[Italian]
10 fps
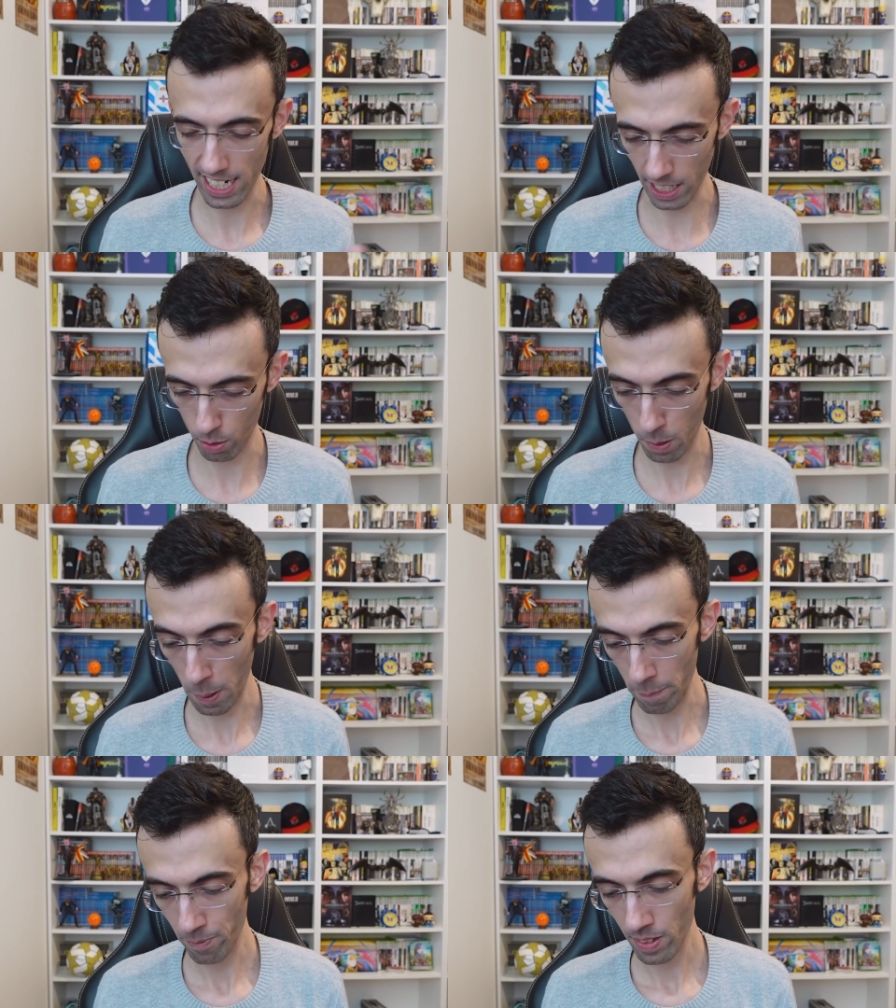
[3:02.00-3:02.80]
Ecco.
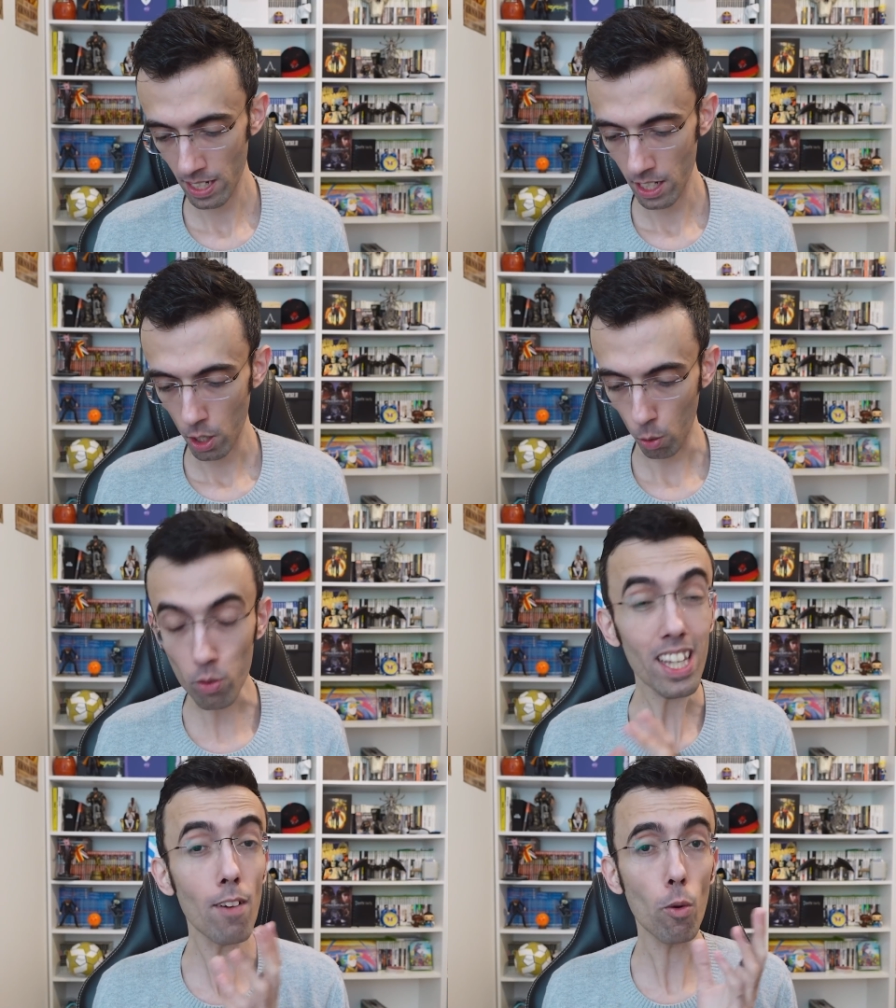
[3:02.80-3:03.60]

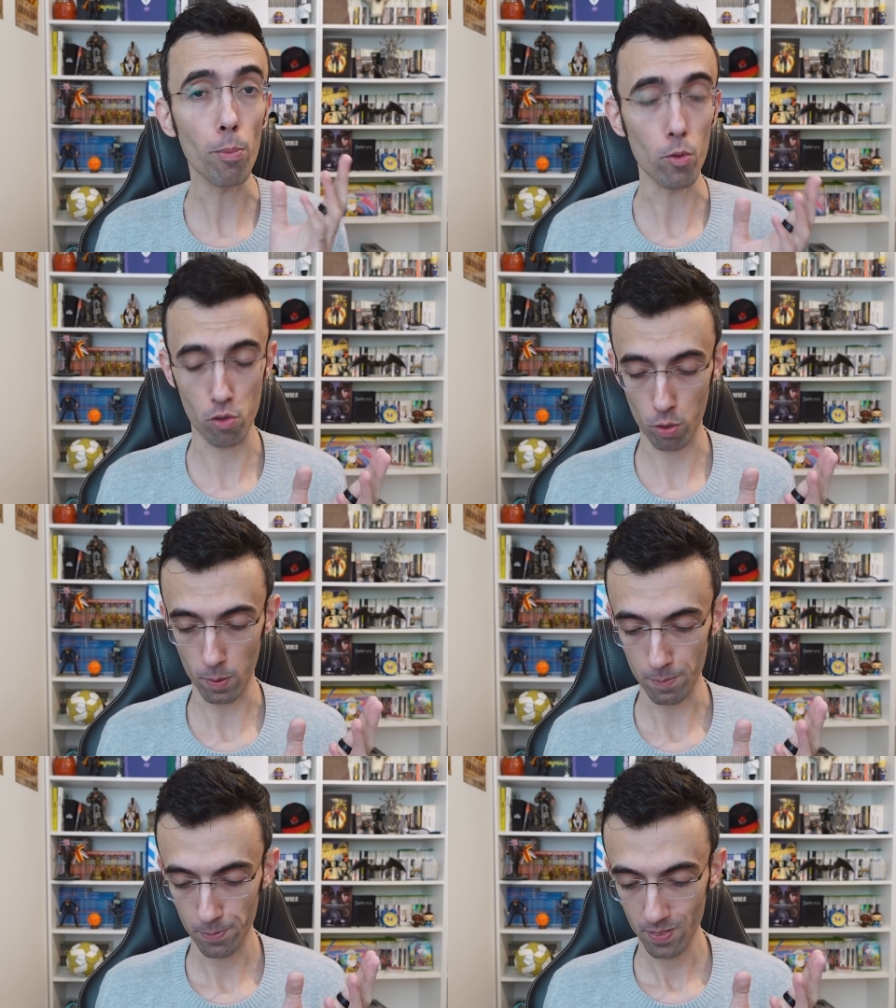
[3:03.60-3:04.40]
Ottavo posto,
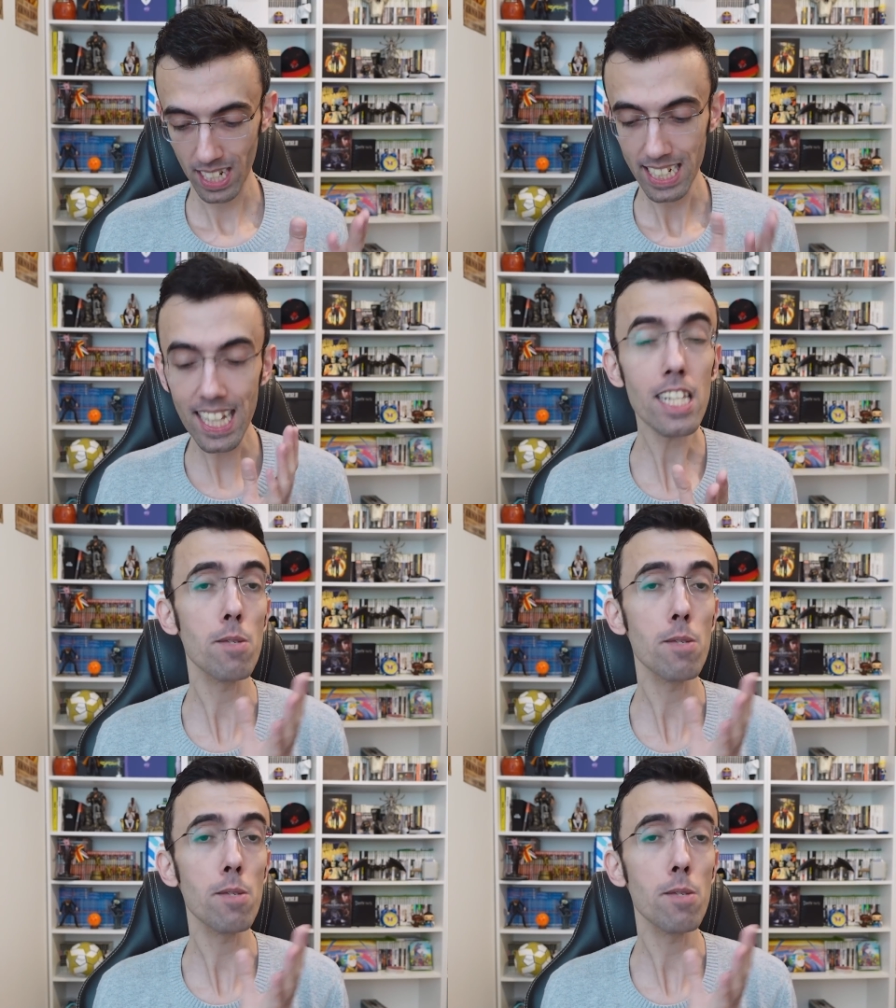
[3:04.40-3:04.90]
Dead